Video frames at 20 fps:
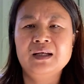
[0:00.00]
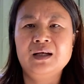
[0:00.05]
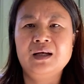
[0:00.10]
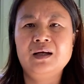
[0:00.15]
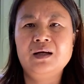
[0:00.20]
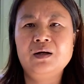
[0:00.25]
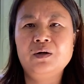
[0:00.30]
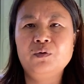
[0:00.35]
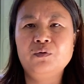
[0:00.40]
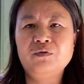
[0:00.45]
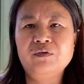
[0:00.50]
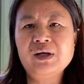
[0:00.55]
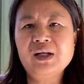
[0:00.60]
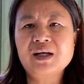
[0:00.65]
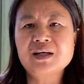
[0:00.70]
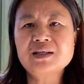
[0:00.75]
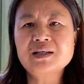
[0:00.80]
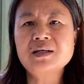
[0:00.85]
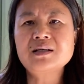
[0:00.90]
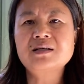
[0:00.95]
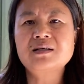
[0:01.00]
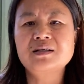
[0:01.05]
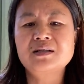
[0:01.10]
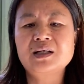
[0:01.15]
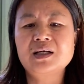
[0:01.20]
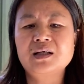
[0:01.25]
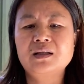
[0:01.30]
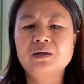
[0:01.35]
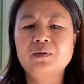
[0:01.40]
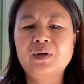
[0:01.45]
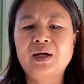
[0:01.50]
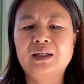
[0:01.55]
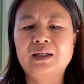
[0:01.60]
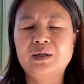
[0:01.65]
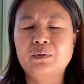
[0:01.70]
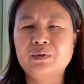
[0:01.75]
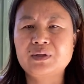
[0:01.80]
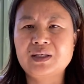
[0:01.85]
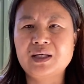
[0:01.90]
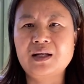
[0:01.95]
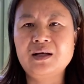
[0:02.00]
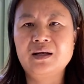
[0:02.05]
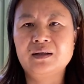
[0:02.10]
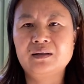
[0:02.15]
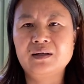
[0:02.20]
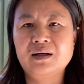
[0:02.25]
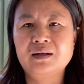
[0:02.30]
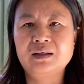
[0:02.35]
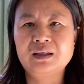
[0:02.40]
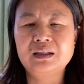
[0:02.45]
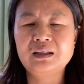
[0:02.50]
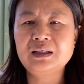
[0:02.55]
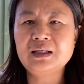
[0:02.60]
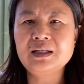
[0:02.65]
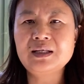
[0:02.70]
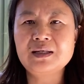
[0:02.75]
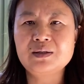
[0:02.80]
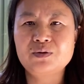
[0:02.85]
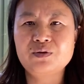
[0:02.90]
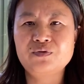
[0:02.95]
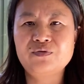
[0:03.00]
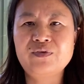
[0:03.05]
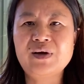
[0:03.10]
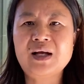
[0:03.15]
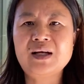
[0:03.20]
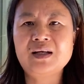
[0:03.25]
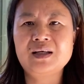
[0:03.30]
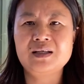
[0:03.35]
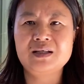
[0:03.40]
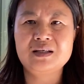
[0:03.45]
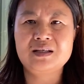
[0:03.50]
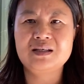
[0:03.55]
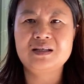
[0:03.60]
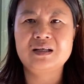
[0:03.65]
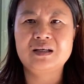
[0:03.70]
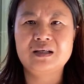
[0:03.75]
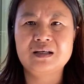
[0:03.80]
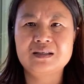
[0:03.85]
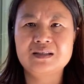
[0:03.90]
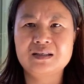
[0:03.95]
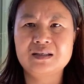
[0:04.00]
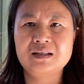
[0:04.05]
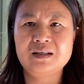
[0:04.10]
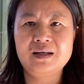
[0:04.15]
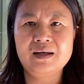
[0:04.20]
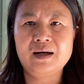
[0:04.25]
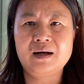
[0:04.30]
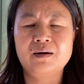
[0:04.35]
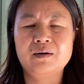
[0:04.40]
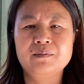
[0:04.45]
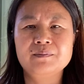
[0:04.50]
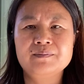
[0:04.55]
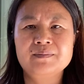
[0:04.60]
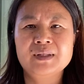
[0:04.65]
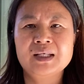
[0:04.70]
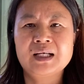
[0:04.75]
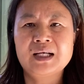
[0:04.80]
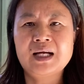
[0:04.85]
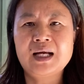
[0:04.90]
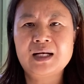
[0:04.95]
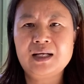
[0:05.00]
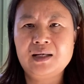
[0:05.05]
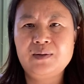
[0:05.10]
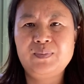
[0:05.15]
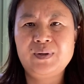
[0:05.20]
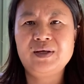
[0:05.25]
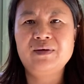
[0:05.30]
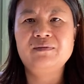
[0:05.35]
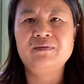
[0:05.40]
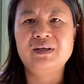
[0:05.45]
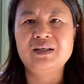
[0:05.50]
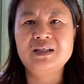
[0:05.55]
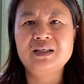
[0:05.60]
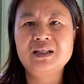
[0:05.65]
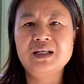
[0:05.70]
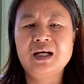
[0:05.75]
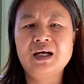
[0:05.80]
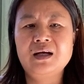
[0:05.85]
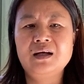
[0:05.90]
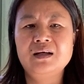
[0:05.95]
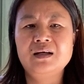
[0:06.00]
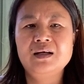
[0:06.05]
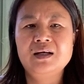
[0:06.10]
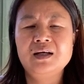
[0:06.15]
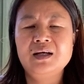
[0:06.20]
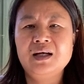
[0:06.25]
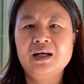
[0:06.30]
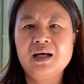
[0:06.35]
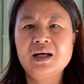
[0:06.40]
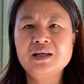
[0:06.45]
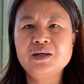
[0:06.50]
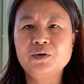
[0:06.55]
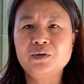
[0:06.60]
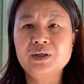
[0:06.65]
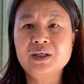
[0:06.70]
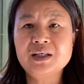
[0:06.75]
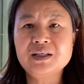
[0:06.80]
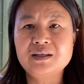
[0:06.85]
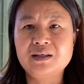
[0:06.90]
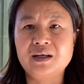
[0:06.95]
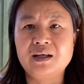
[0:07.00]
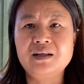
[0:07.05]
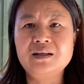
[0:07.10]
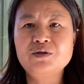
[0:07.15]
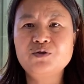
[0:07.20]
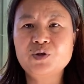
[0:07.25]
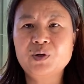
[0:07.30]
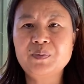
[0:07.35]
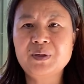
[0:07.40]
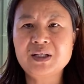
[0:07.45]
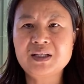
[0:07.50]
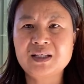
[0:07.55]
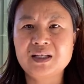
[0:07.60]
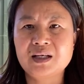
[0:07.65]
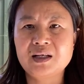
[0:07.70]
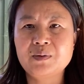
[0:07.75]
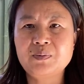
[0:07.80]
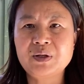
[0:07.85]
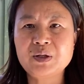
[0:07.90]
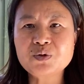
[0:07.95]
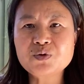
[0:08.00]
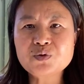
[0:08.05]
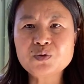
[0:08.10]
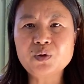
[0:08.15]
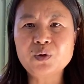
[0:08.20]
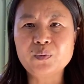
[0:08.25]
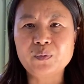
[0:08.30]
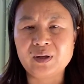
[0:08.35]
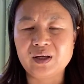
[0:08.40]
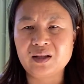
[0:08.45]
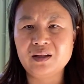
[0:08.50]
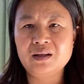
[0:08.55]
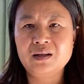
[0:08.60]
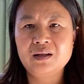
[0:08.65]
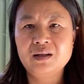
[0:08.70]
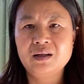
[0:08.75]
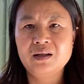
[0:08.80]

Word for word: 嗯，我为了证实这个的话呢，我前两天呢特意去翻了一些个资料，看了一篇文章，哎，有一个人专门写了一篇作文，